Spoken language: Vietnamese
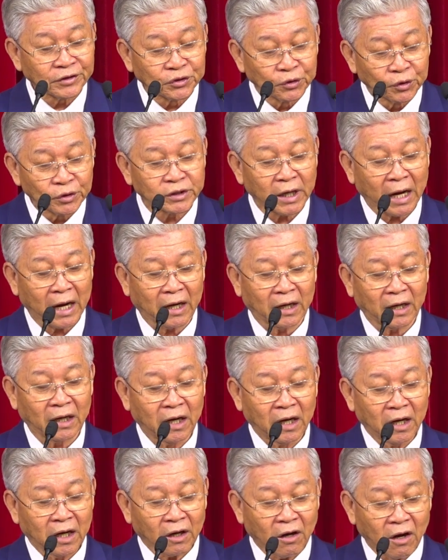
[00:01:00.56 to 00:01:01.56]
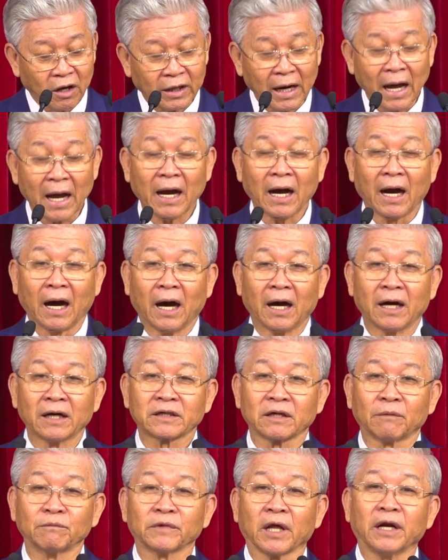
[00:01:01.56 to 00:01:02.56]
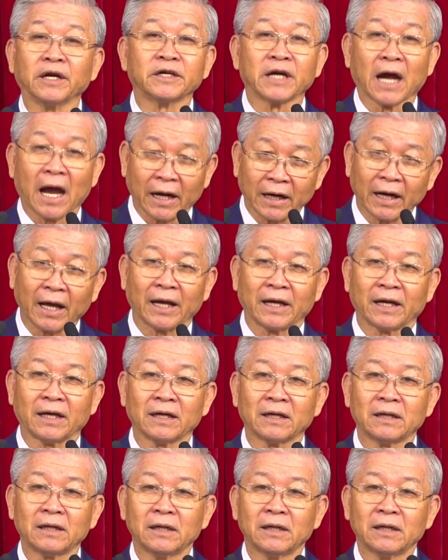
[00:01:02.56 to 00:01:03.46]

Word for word: Chúa rằng con đang ở trong tình trạng này